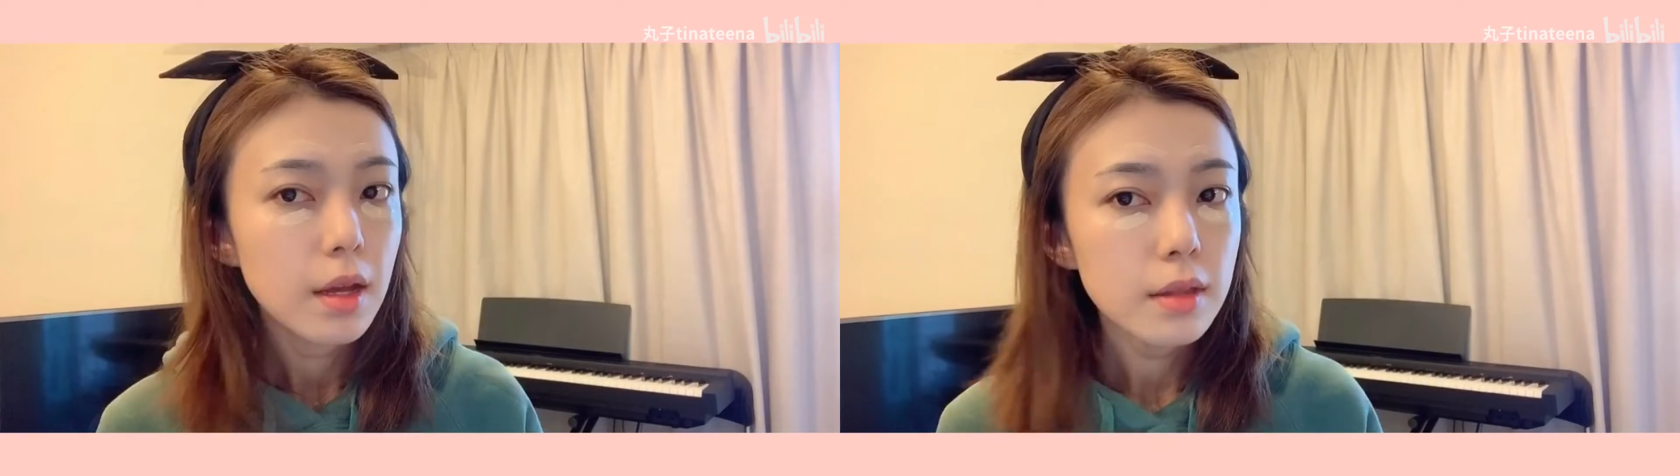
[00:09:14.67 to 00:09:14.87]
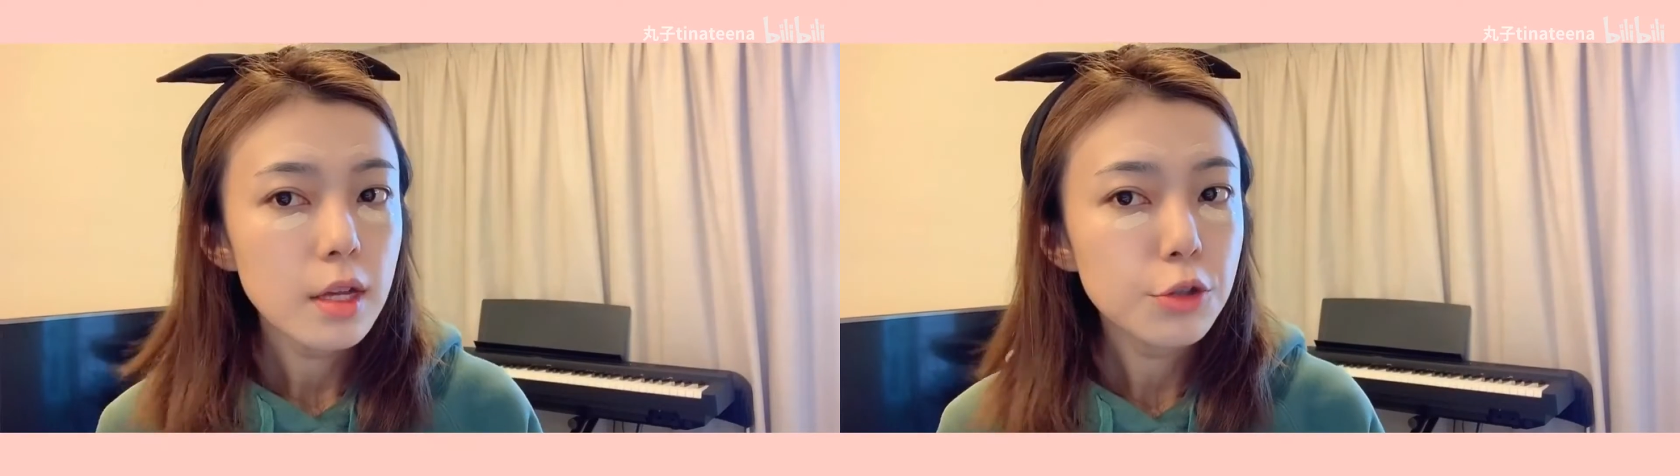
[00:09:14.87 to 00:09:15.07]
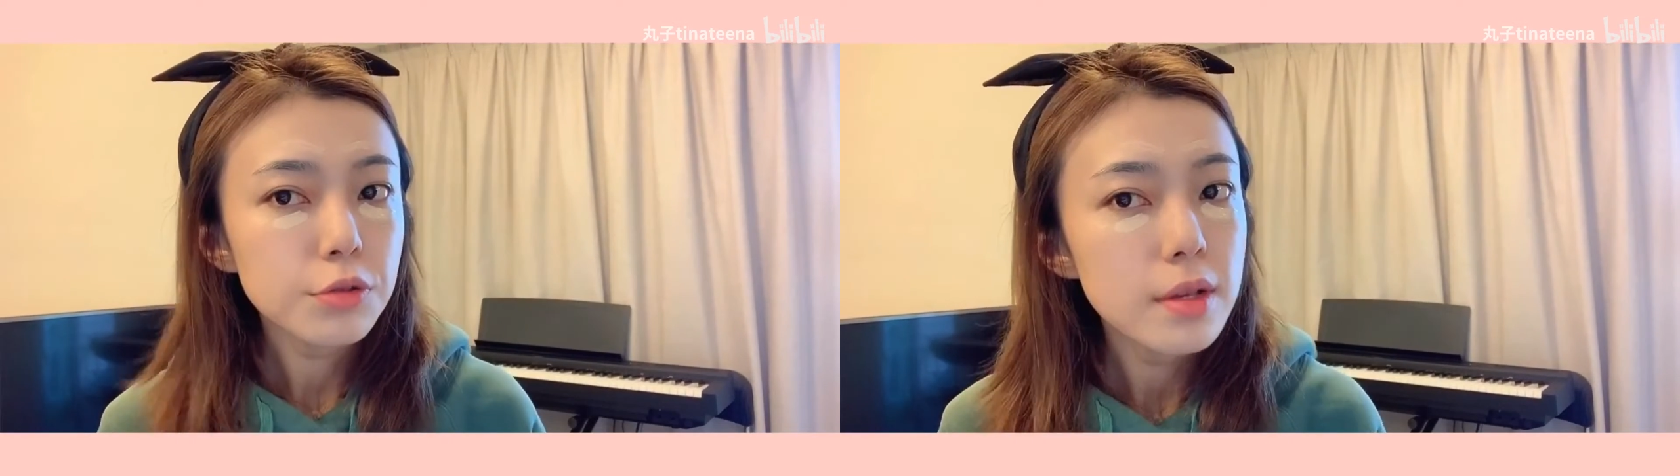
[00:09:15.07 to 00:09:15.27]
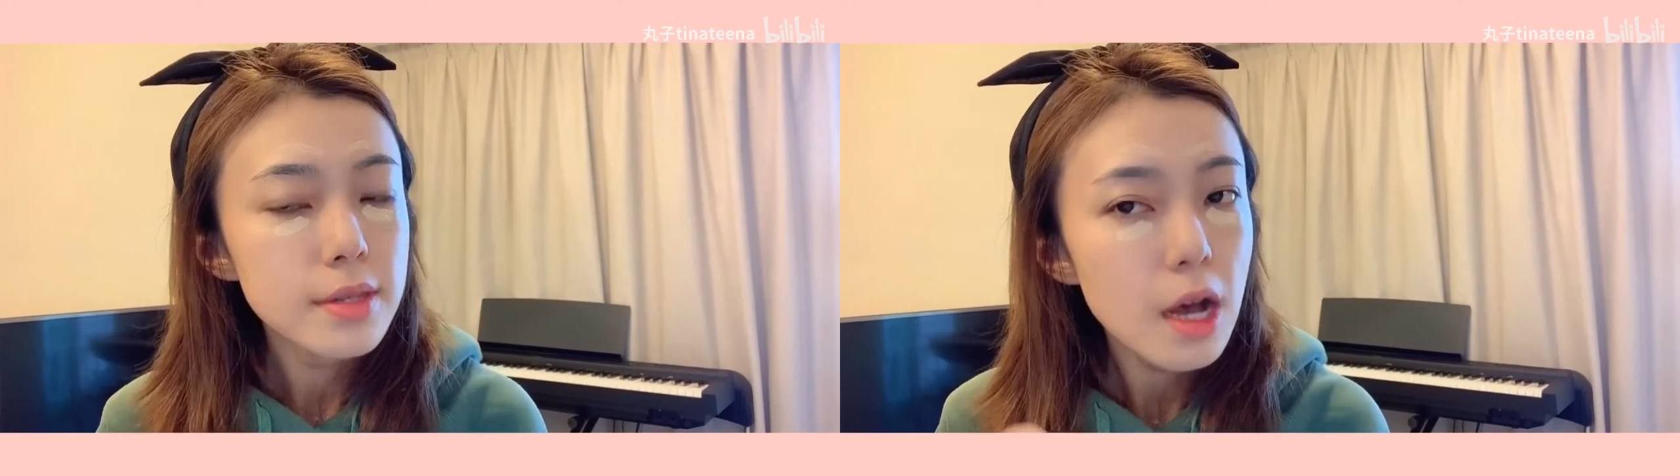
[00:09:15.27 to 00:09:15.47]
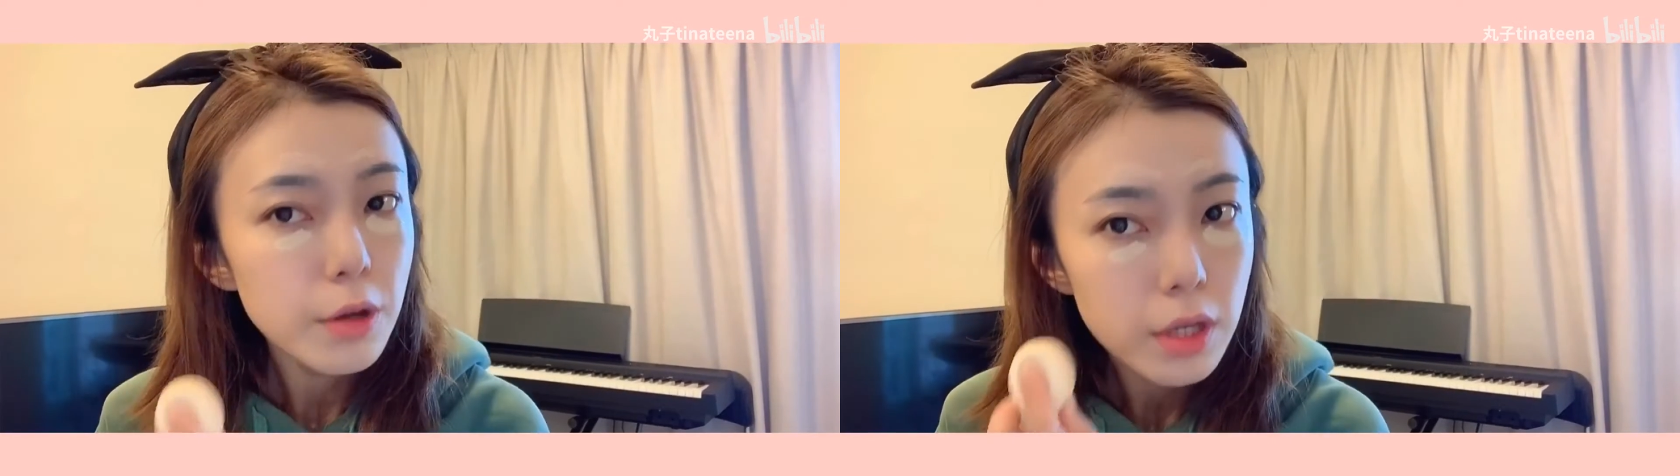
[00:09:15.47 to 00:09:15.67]
那除了
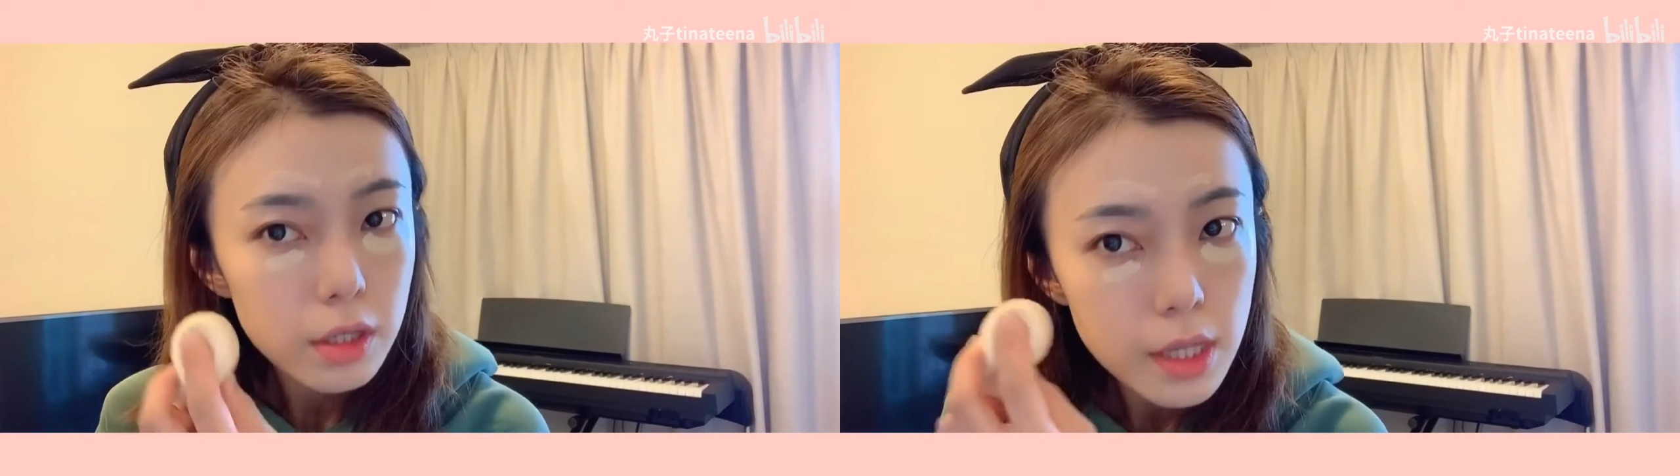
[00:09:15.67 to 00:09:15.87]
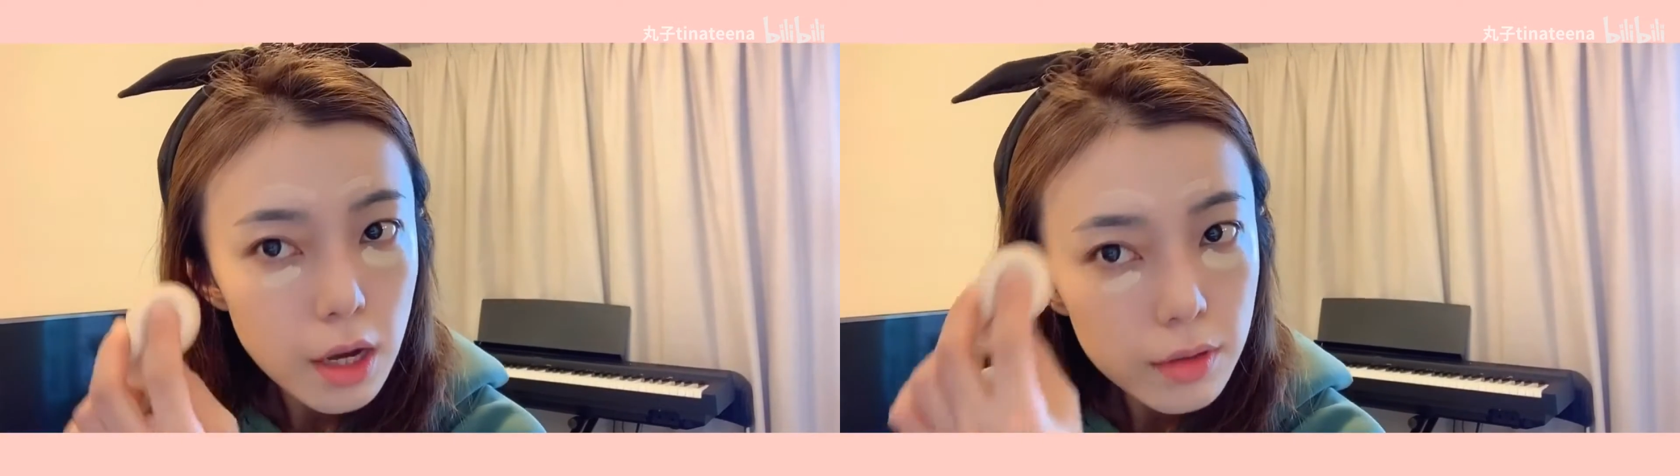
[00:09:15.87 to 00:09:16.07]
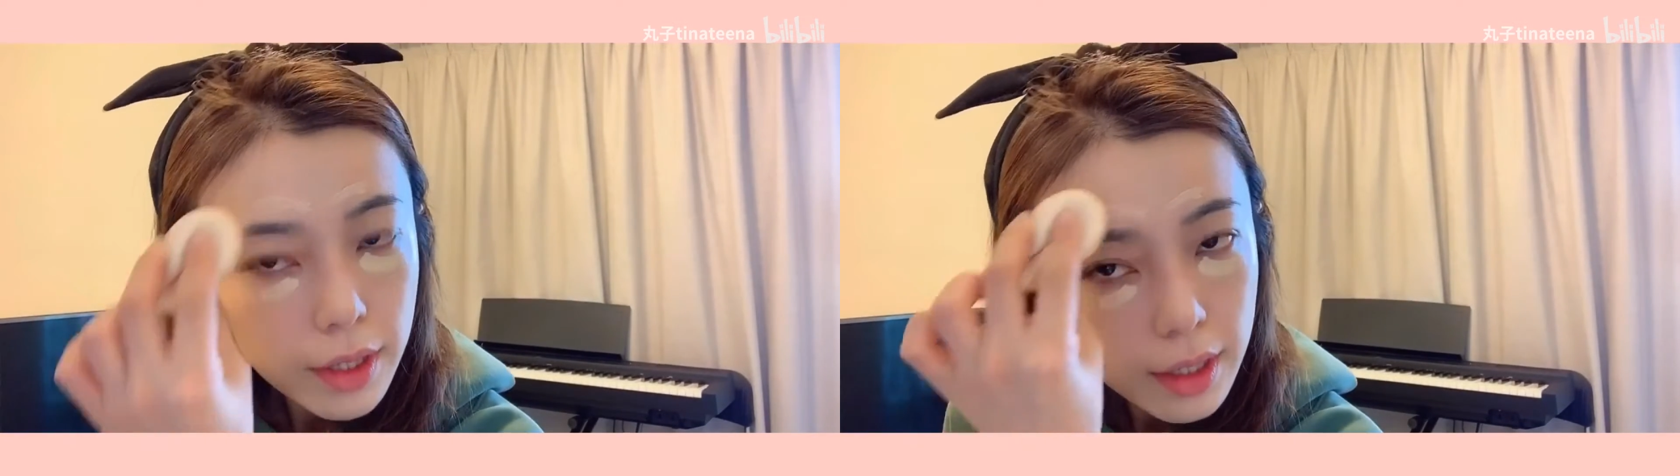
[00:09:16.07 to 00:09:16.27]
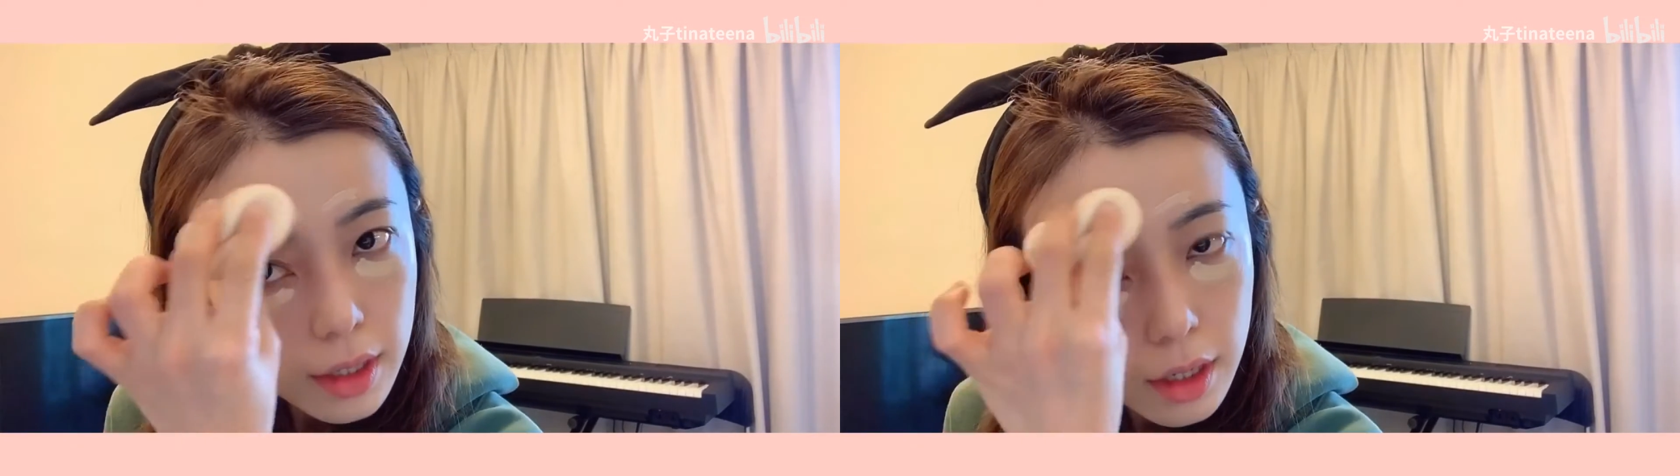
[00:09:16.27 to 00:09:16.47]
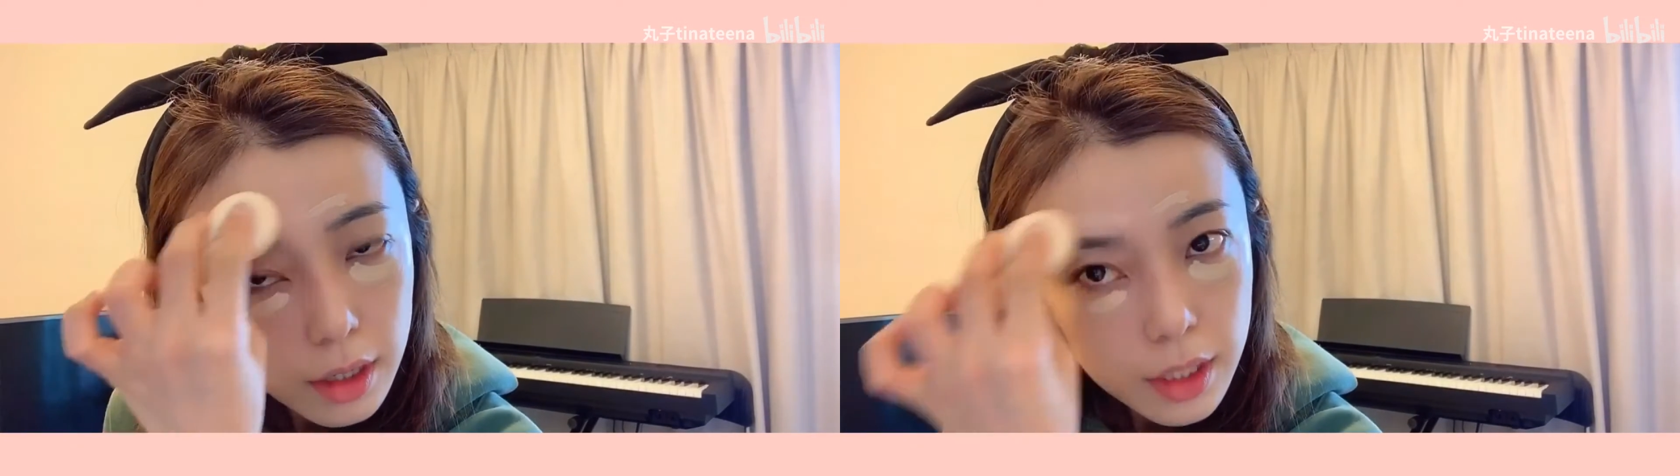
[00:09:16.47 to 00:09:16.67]
教教那个